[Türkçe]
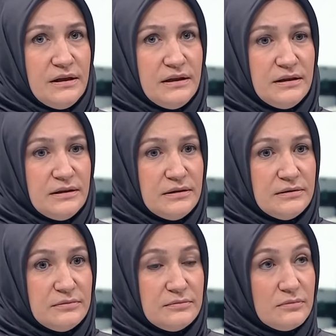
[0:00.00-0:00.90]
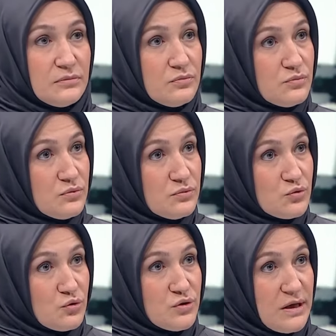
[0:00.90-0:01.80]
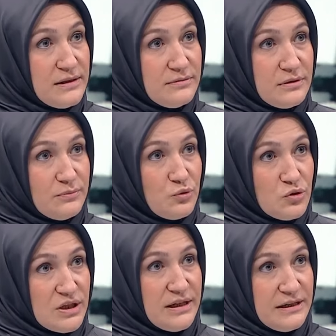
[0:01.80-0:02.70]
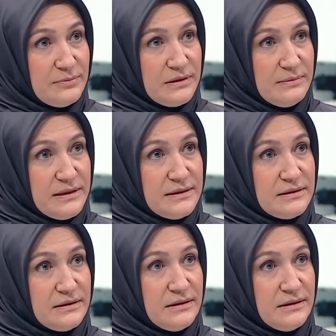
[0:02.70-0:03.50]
E, sosyal projeler yapılabilir.